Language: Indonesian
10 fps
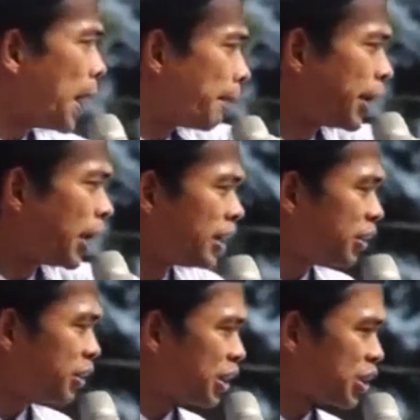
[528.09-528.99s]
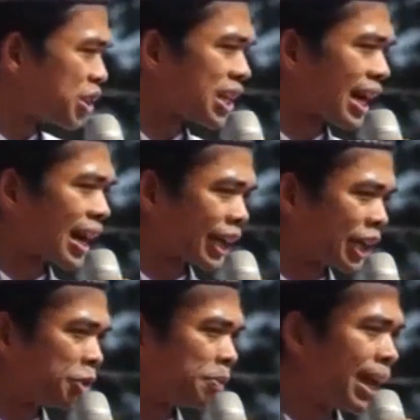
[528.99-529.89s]
meneliti sejarah
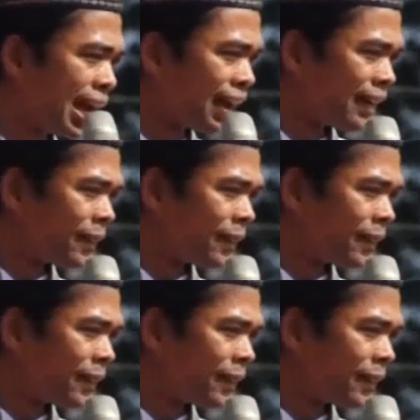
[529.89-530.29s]
hidupnya